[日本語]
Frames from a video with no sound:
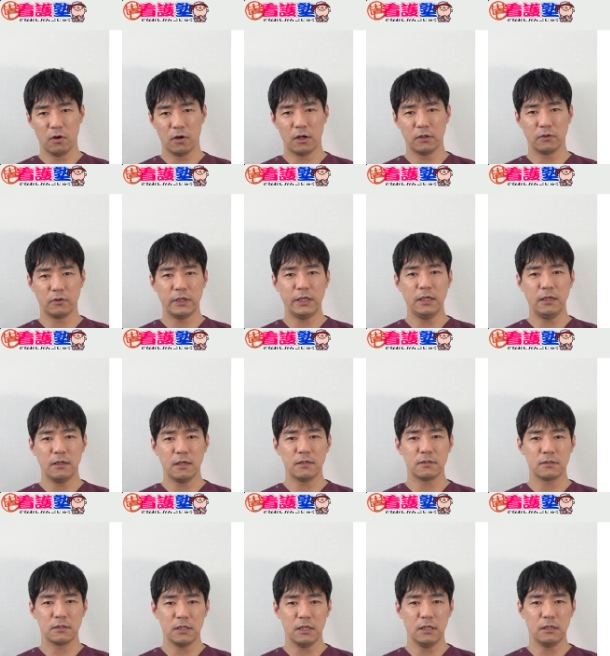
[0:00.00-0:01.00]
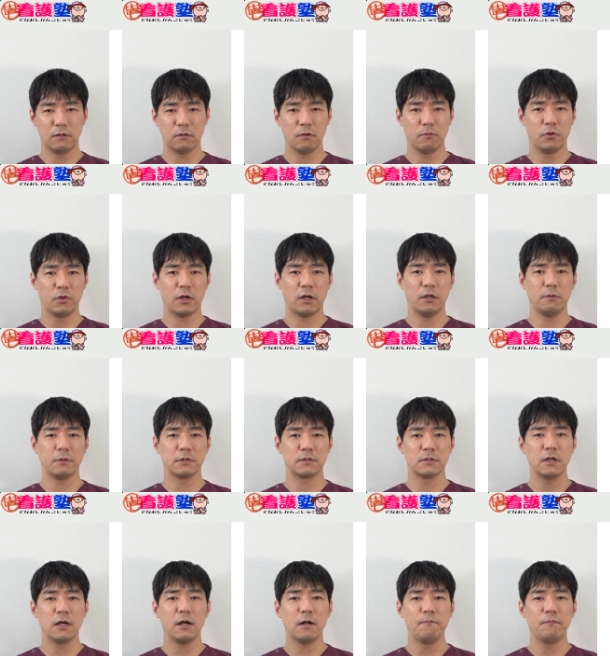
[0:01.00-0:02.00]
あの、EST というものがあります
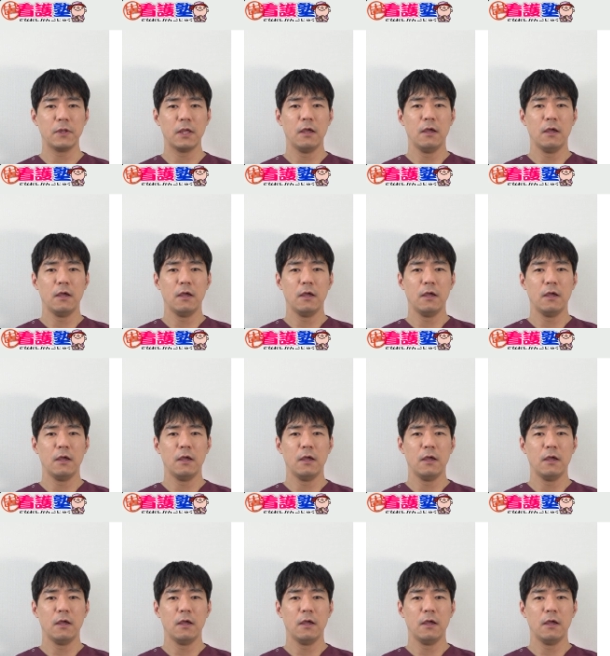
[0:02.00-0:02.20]
が、